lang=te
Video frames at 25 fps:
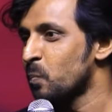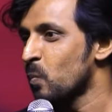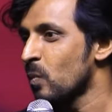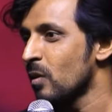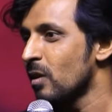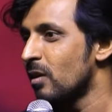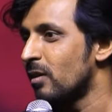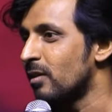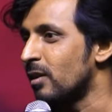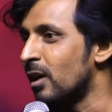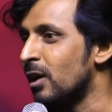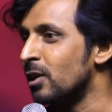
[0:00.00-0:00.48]

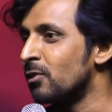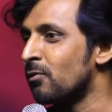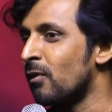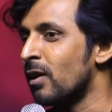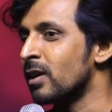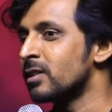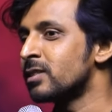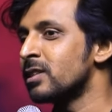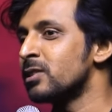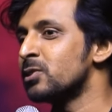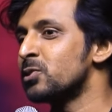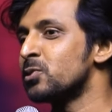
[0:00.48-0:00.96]
ఇట్లాంటి
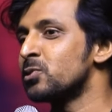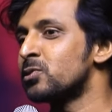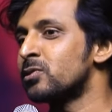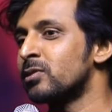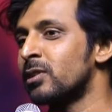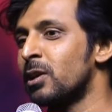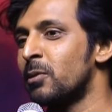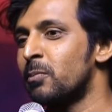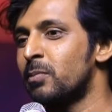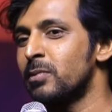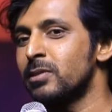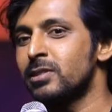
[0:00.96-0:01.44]
ఫంక్షన్
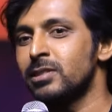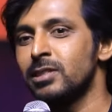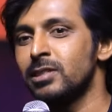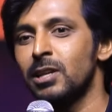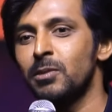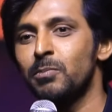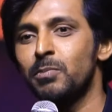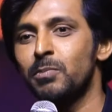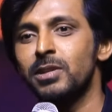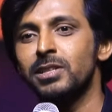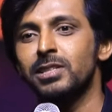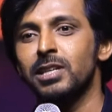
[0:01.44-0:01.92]
చూస్తున్నప్పుడు
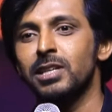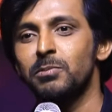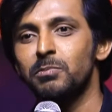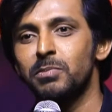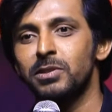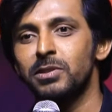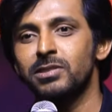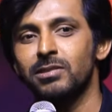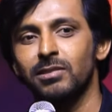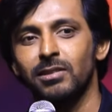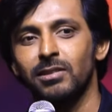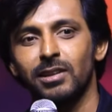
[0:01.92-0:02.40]
చిన్నప్పటి నుంచి
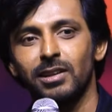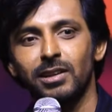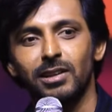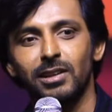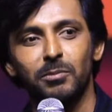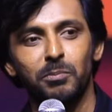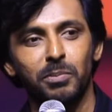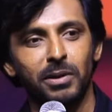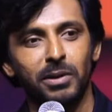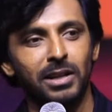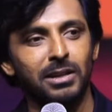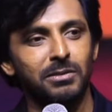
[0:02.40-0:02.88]
అనిపిస్తుండే
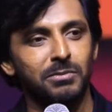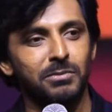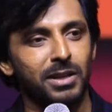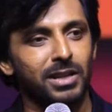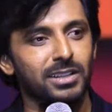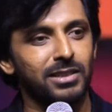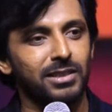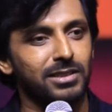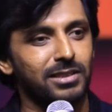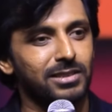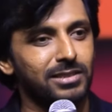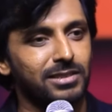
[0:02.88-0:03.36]
ఎప్పుడైనా మన
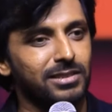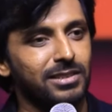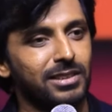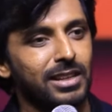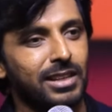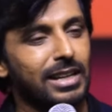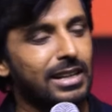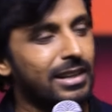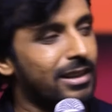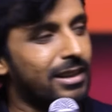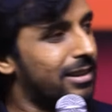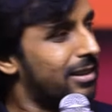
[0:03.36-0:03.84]

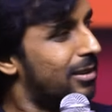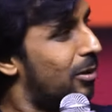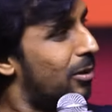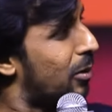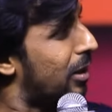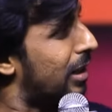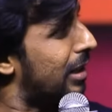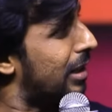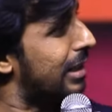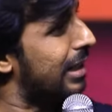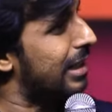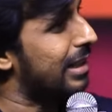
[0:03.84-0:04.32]
నీట్లా ఒక
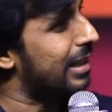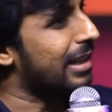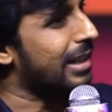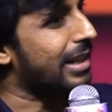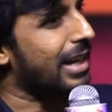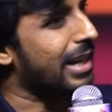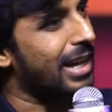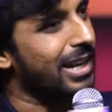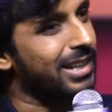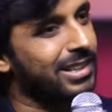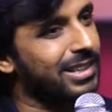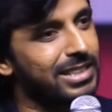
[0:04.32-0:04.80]
లీడ్గా
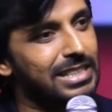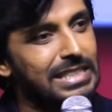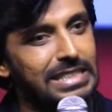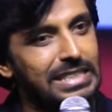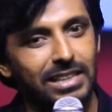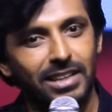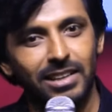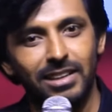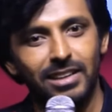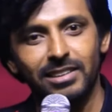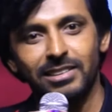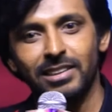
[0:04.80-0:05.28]
క్యారెక్టర్
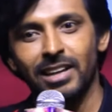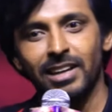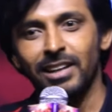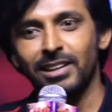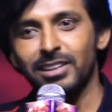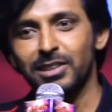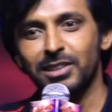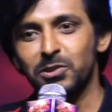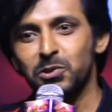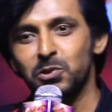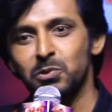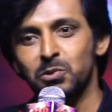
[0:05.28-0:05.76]
చేయాలి
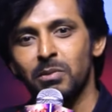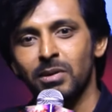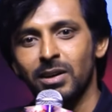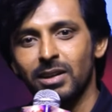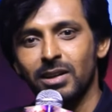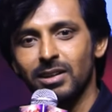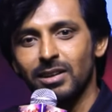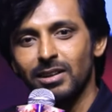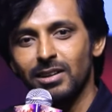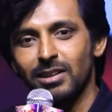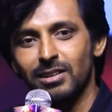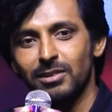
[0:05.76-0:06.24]
దానికి
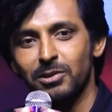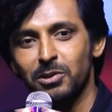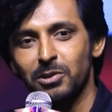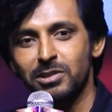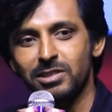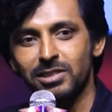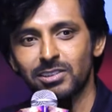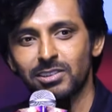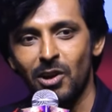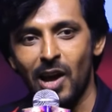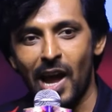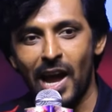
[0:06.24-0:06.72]
సుమక్క
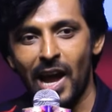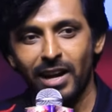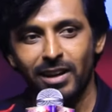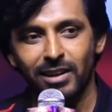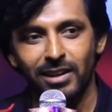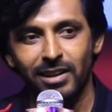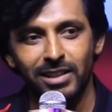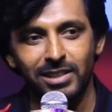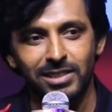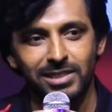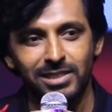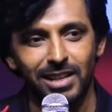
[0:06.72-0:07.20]
వచ్చి
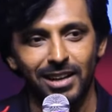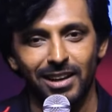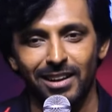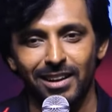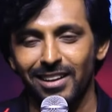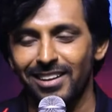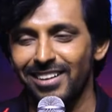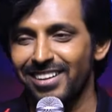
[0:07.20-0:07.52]
యాంకరింగ్ చేయాలి